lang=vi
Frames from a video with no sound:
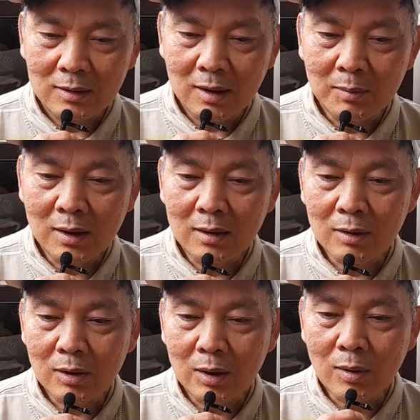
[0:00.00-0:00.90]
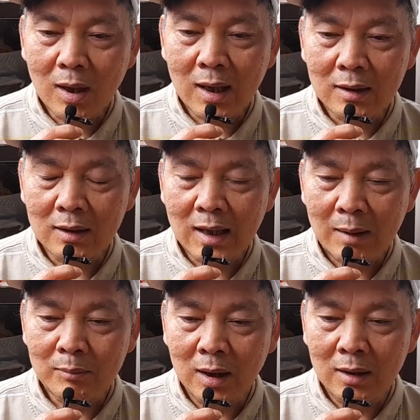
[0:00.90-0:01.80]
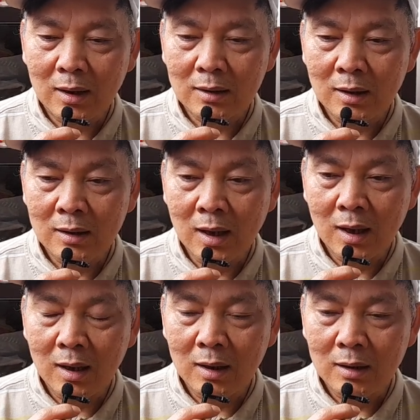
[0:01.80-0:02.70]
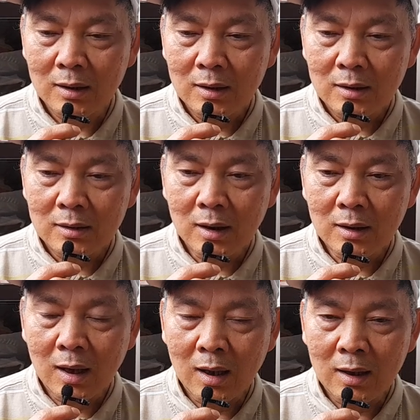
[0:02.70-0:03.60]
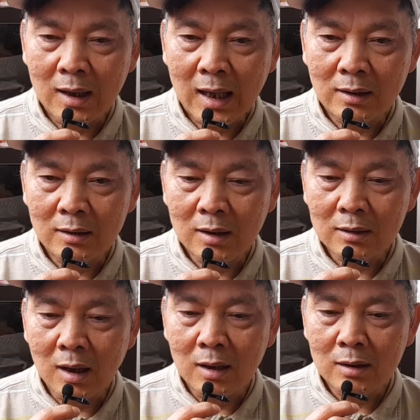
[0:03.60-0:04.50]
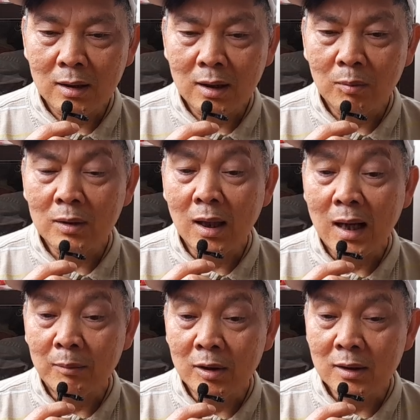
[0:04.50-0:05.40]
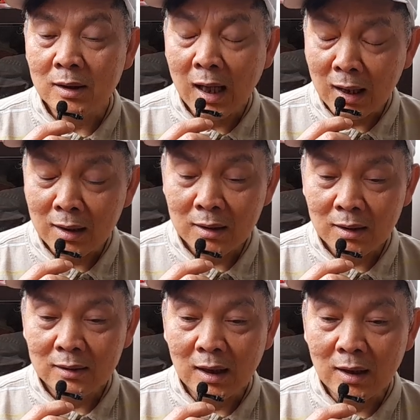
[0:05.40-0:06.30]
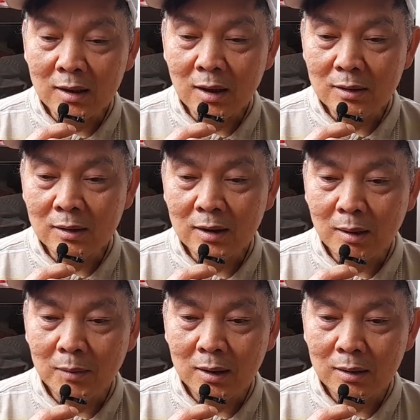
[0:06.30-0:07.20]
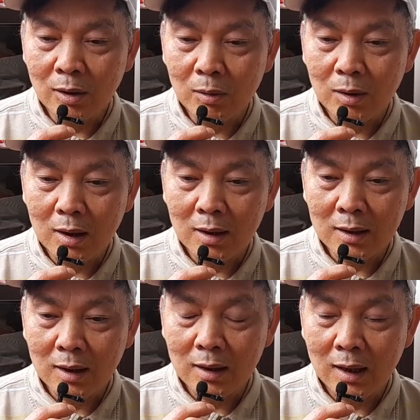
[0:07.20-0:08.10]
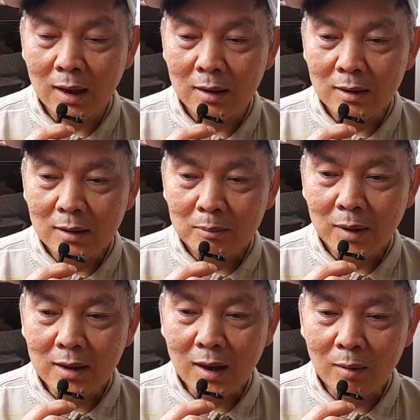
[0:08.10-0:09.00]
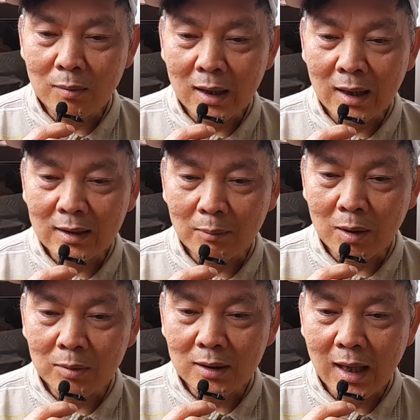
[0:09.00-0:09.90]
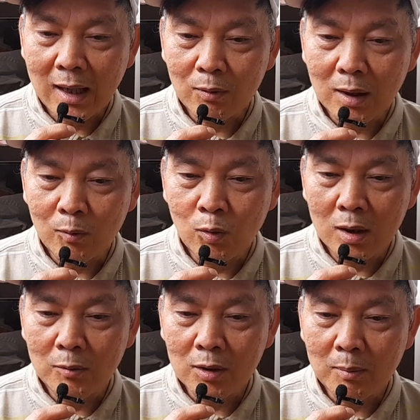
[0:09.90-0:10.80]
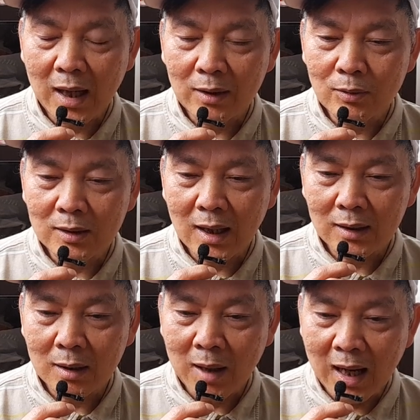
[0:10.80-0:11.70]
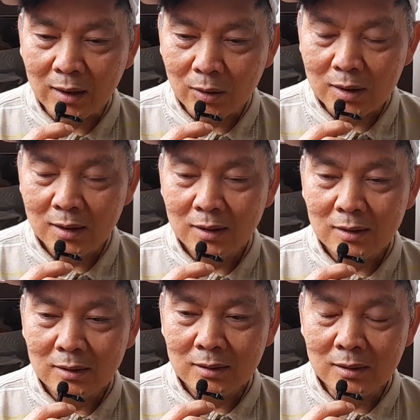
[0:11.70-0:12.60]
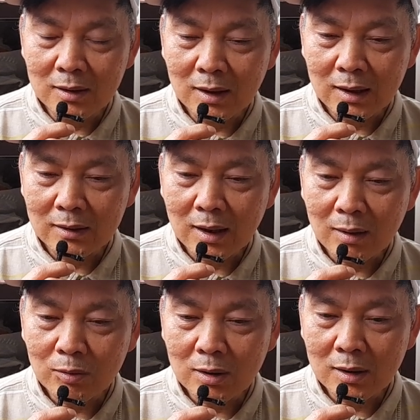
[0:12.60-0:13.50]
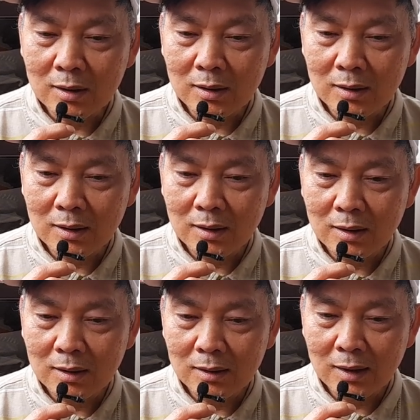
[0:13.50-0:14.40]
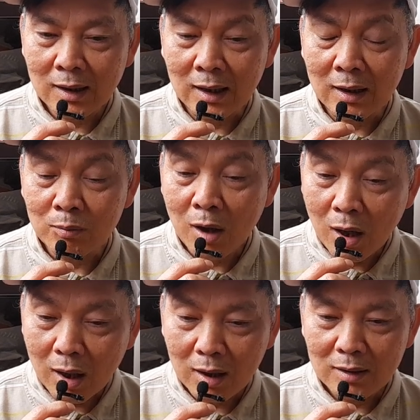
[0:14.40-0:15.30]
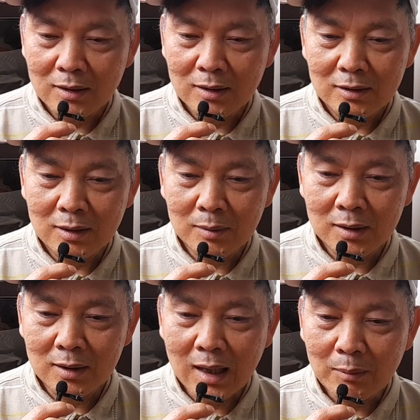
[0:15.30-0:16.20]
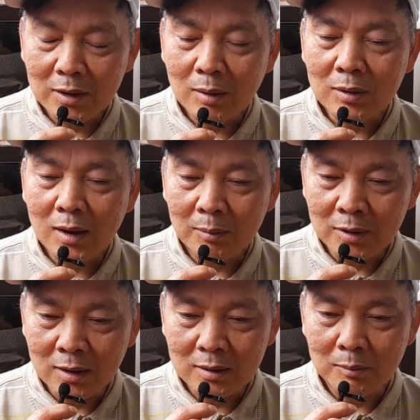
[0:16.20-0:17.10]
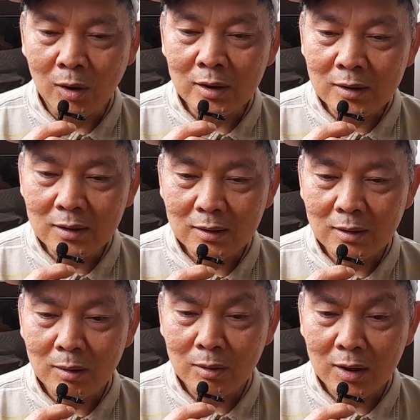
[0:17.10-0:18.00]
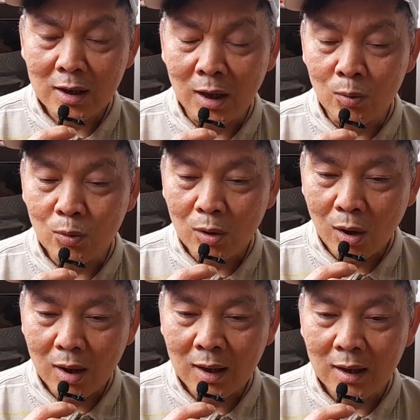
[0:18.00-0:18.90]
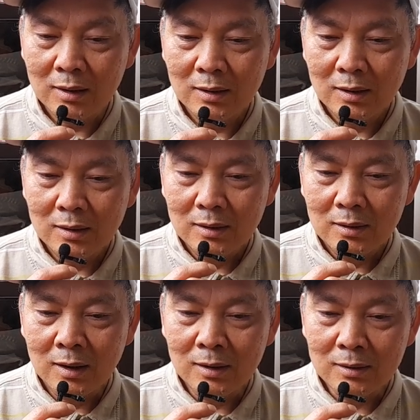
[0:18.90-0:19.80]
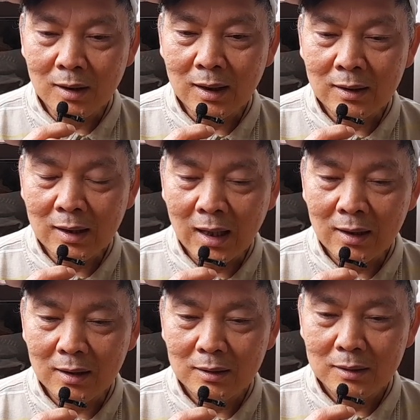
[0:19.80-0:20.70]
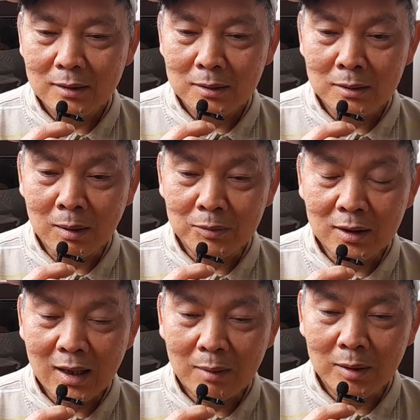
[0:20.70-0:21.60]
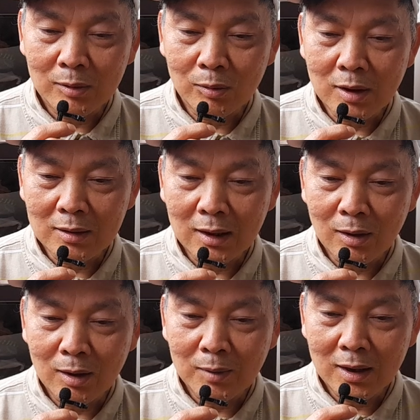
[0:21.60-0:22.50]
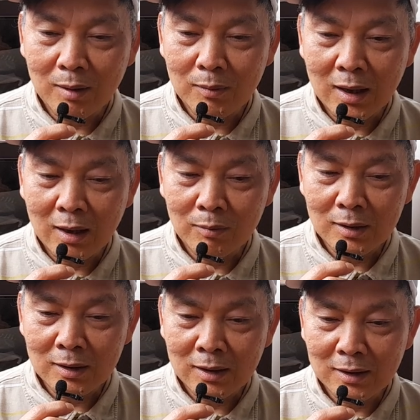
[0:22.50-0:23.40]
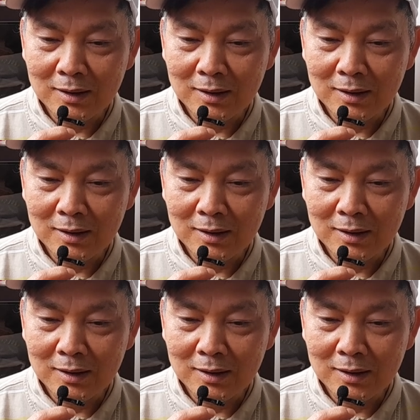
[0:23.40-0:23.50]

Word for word: đó bên đức là có kiểu đó ha việt nam mình á, thì về vấn đề an ninh trật tự thì không có thể làm được như vậy tại ý thức người dân mình nó vô đó là cái là mấy cái ông mà ăn cắp ổng đi theo cái ông phương một cái máy của người ta thấy bà rồi người đức là người ta không có cái cái cái, cái hành động đó nhưng mà việt nam mình không thể làm được mỗi nước nó có cái kiểu của nó ha thì nước đức là như vậy đó gặp Việt Nam mình tổ chức vậy thôi mấy ông mà ông ờ,